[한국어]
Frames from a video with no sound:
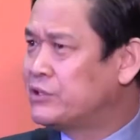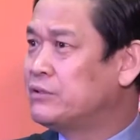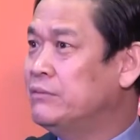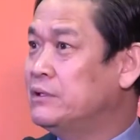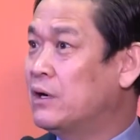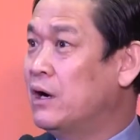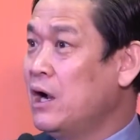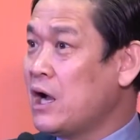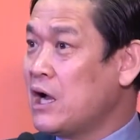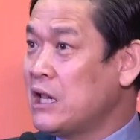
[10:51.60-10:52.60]
믿습니다.
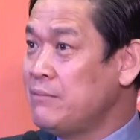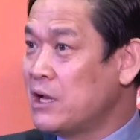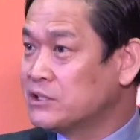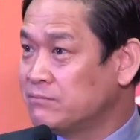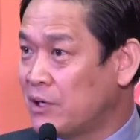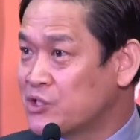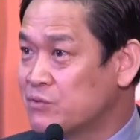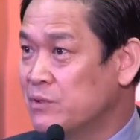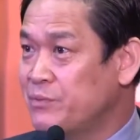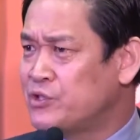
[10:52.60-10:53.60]
하나님이 하신
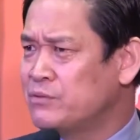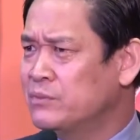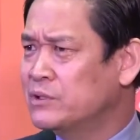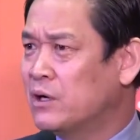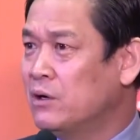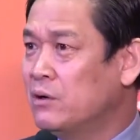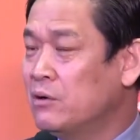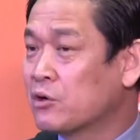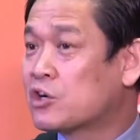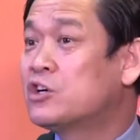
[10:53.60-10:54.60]
말씀을 믿습니다.
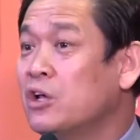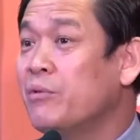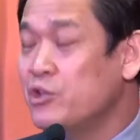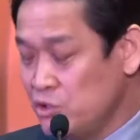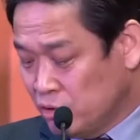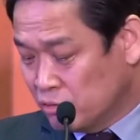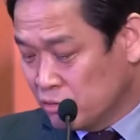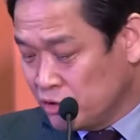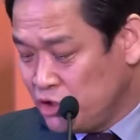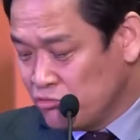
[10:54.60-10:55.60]

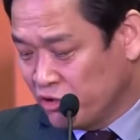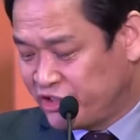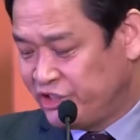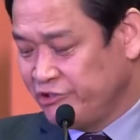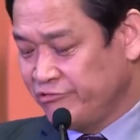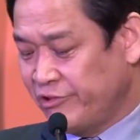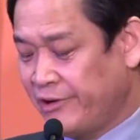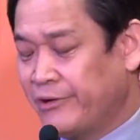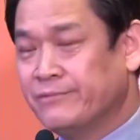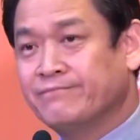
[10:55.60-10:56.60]
그러면요, 이루어지는
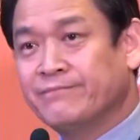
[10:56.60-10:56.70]
거예요.